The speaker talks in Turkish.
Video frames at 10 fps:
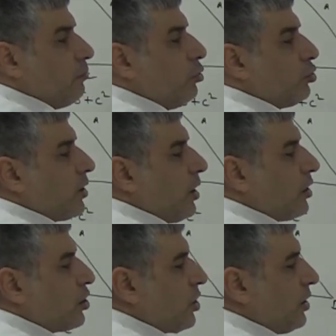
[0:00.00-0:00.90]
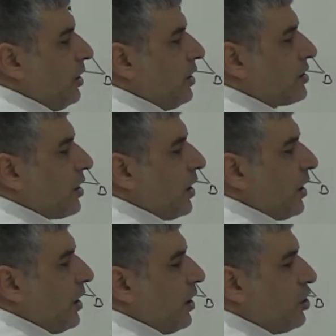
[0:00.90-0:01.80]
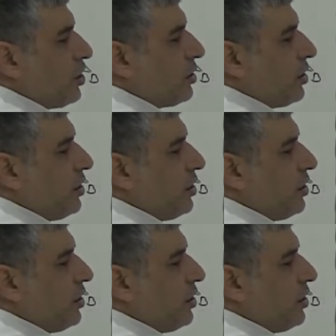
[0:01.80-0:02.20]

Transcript: Buradan arkadaşlar x kare eşittir